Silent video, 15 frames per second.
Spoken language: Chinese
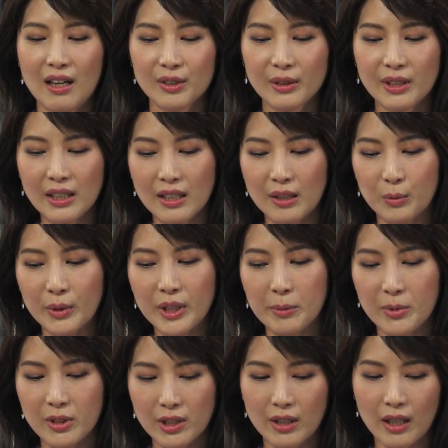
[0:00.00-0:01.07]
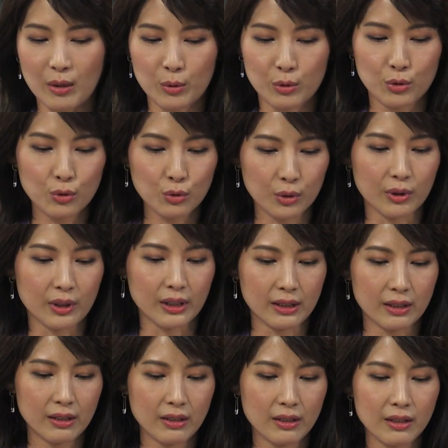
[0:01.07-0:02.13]
所以我也不知道我做的
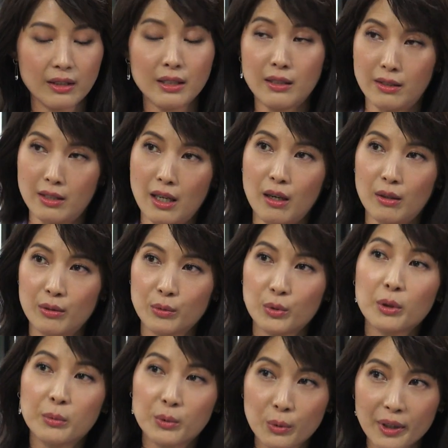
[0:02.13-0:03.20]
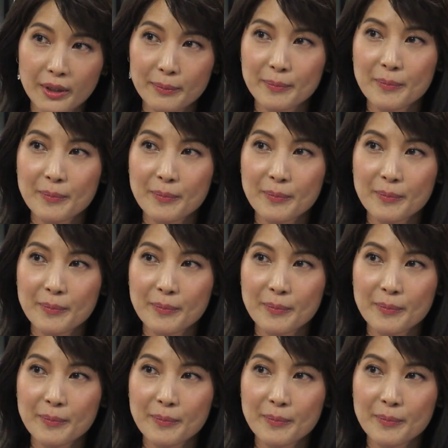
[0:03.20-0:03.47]
技巧对不对，